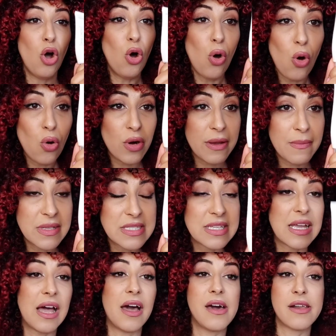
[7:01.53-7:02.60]
o
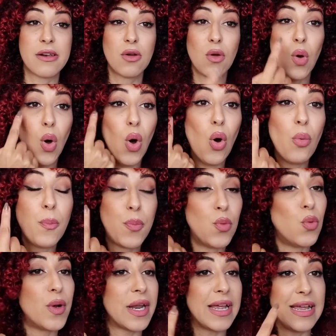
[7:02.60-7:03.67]
remescar
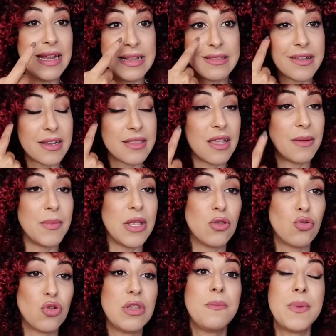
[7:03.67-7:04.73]
oppure il
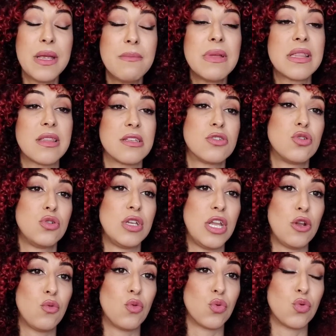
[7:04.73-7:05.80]
trattamento di pigmentazione
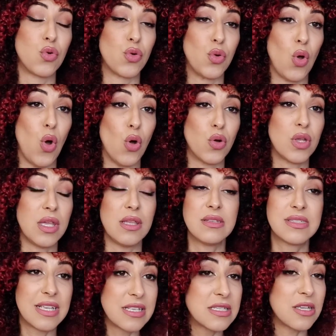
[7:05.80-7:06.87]
nei contorno occhi,
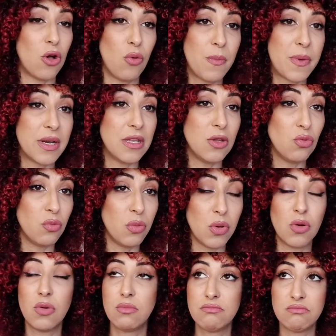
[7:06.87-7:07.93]
senza ombra di
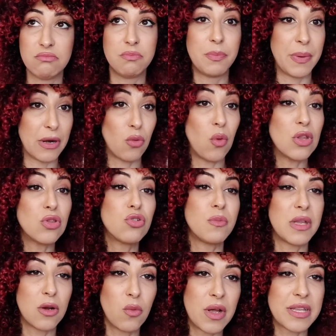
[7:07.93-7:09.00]
dubbio, per quanto
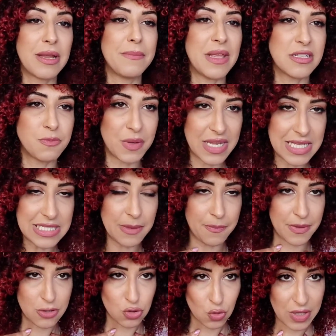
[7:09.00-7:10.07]
mi riguarda la mia esperienza
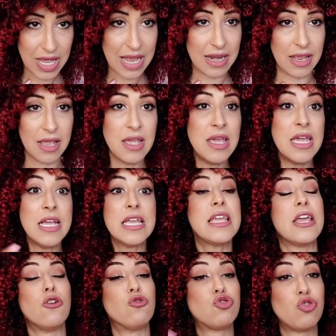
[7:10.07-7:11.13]
personale,
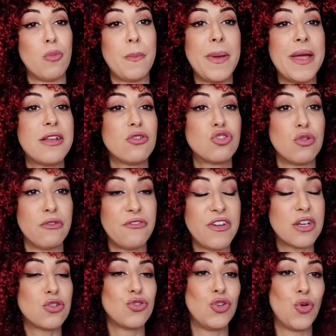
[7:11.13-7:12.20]
che ho
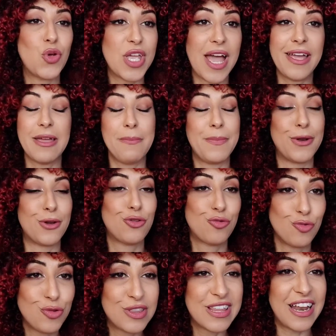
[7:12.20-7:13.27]
sofferto di occhiaie per
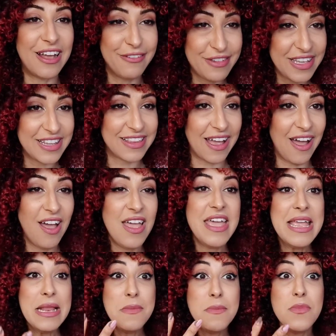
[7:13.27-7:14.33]
tutta la vita,
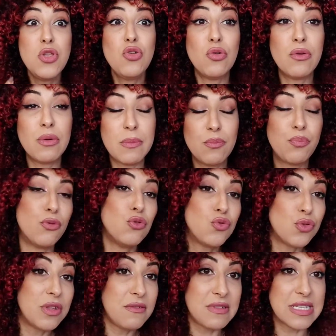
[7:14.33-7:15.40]
il mio
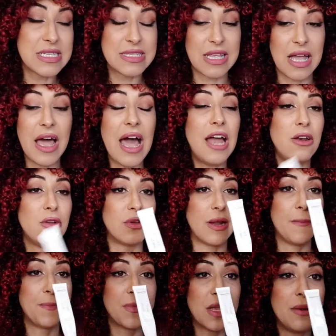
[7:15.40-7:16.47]
punto di vista.
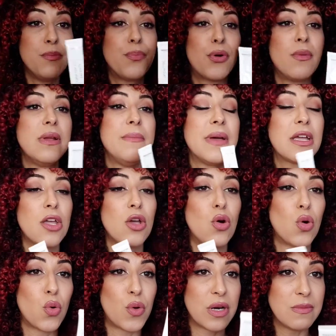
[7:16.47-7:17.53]
Allora, il problema che
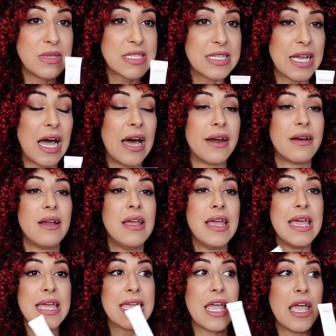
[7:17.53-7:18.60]
ho con Remescar,
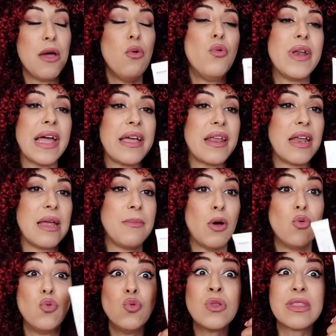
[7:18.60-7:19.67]
che è una
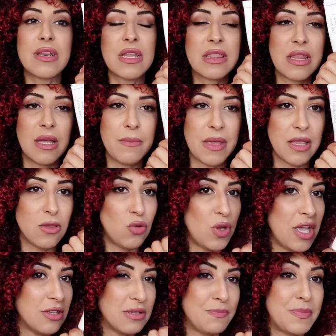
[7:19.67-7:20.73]
crema, un trattamento,
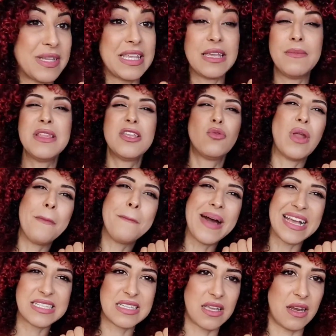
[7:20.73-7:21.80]
è praticamente una
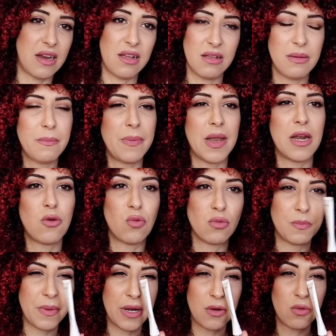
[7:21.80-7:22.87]
maschera per,
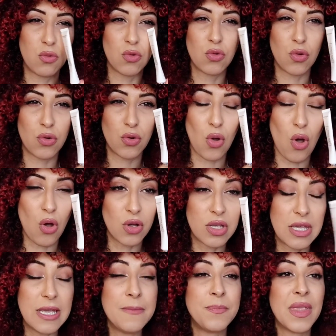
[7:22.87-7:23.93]
per il contorno
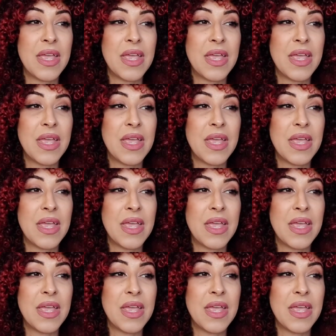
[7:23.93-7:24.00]
occhi,